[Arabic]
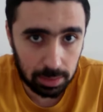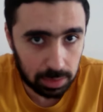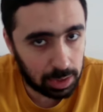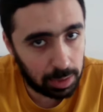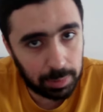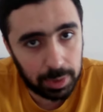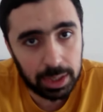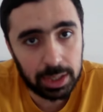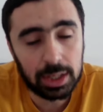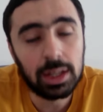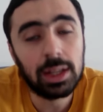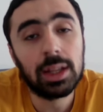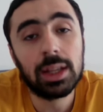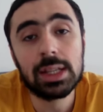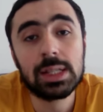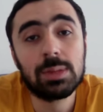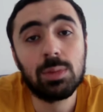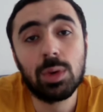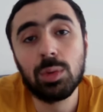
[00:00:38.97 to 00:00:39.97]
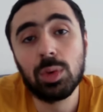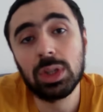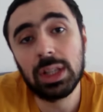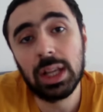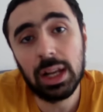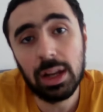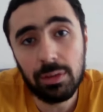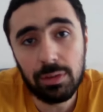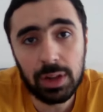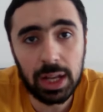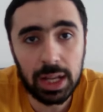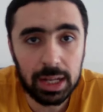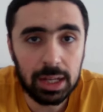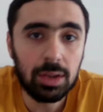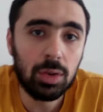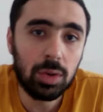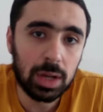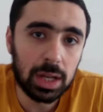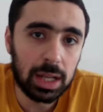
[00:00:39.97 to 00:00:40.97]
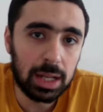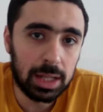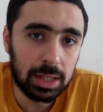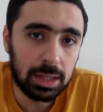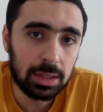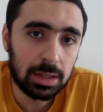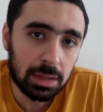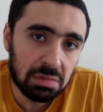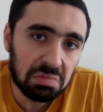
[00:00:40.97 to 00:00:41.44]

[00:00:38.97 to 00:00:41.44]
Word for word: طبعا اسمه مختلف لان هو كانت